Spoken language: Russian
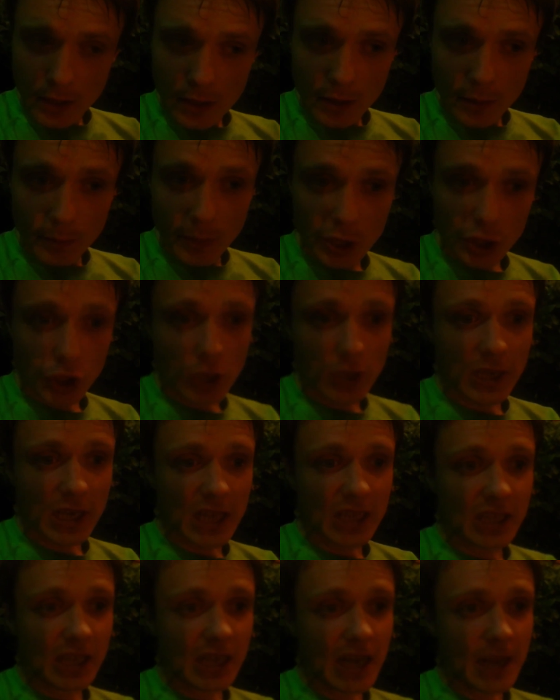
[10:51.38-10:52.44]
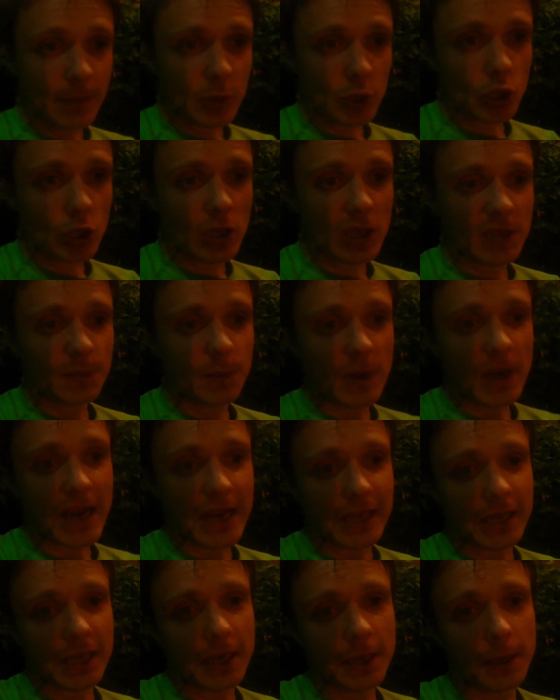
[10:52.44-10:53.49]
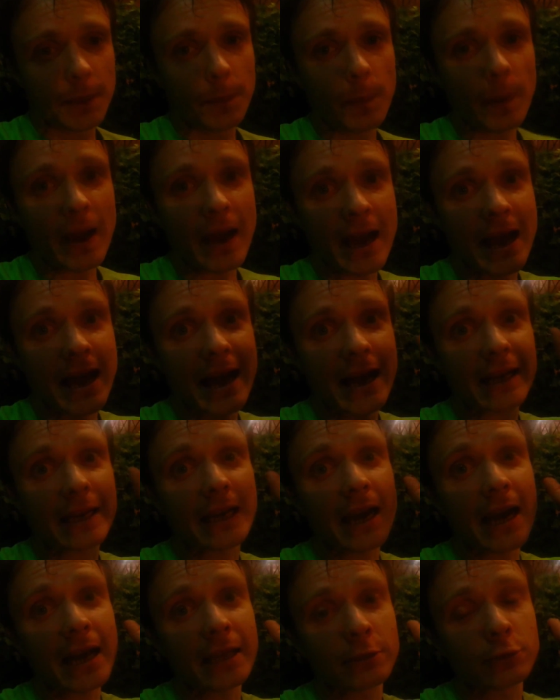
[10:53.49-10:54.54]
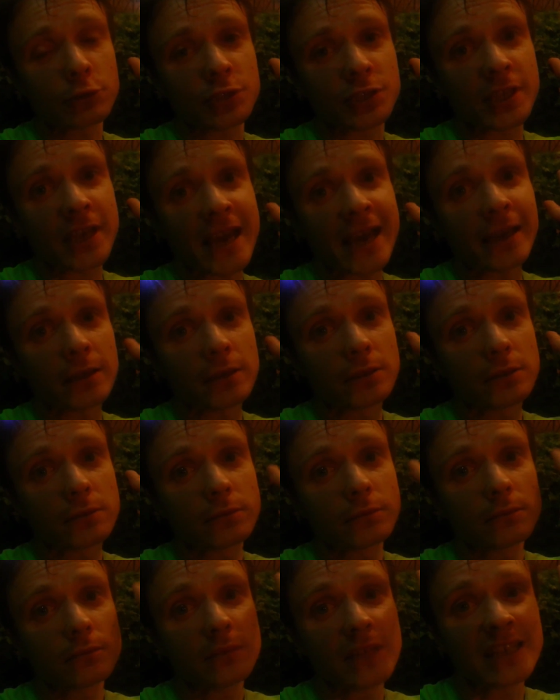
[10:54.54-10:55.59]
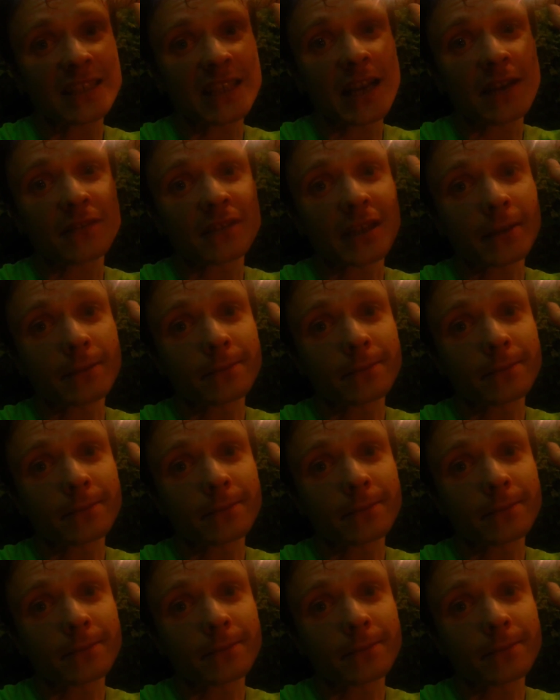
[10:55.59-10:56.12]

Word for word: Пошел я отдыхать, пошел я спать. Пока, друзья. До завтра.